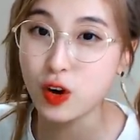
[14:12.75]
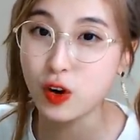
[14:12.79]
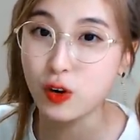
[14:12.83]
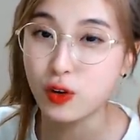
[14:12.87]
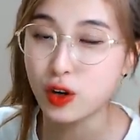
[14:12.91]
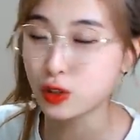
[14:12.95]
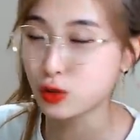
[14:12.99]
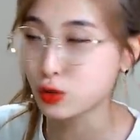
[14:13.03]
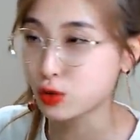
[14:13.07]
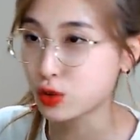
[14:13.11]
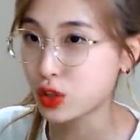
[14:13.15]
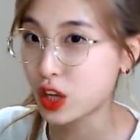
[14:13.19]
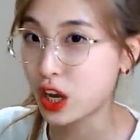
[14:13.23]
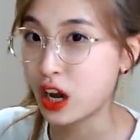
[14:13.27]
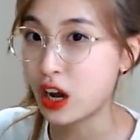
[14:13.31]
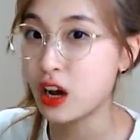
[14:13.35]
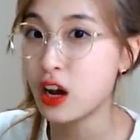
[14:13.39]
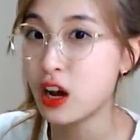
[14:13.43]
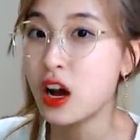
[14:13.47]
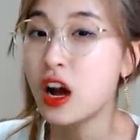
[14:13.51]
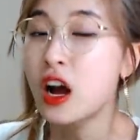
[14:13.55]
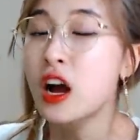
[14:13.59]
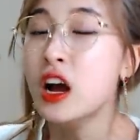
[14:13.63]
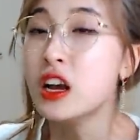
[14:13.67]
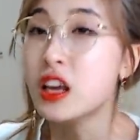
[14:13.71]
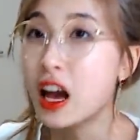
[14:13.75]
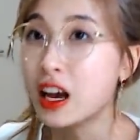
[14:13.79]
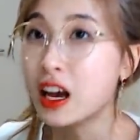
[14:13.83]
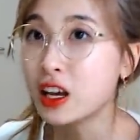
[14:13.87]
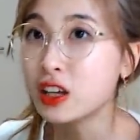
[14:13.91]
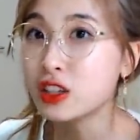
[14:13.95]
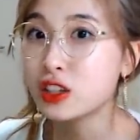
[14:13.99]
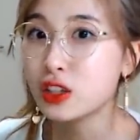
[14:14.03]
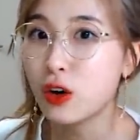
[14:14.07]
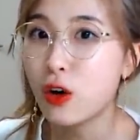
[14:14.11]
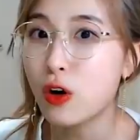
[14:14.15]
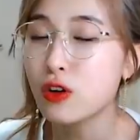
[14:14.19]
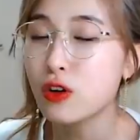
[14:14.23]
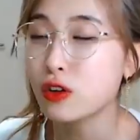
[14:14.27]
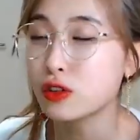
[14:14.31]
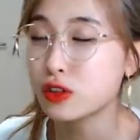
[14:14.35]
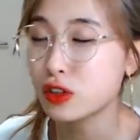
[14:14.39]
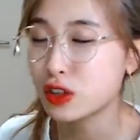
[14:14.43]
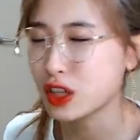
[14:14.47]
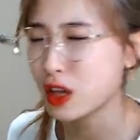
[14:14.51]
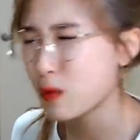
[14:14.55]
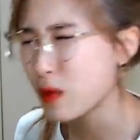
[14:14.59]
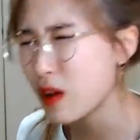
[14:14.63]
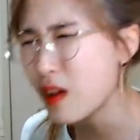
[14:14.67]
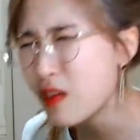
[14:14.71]
가지고 내가 양현식 어렸을 때
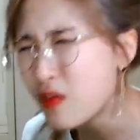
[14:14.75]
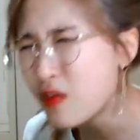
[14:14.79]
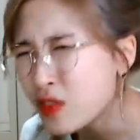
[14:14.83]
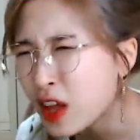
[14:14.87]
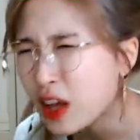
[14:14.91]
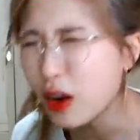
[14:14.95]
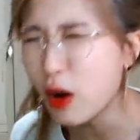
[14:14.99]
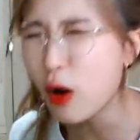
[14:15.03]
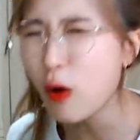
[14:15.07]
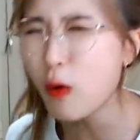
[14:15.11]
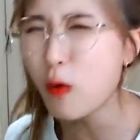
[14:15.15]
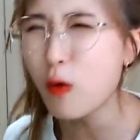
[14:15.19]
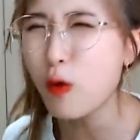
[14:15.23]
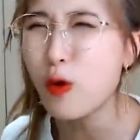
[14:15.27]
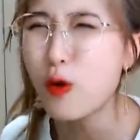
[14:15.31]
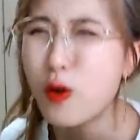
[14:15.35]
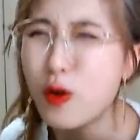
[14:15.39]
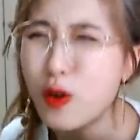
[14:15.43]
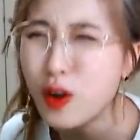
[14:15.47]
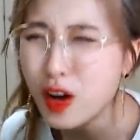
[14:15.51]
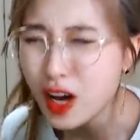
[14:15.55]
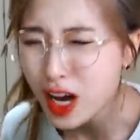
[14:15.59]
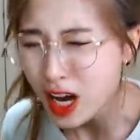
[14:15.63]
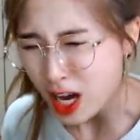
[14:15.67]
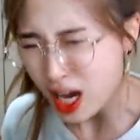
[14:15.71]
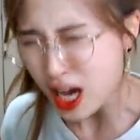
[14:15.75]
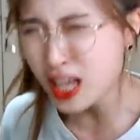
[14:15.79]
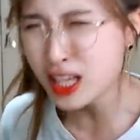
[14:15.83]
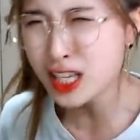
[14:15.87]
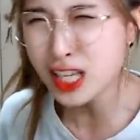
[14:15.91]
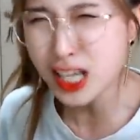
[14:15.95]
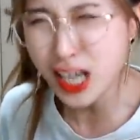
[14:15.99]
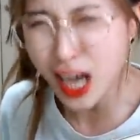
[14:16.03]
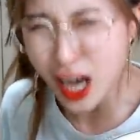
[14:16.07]
맨날 얻고 현식아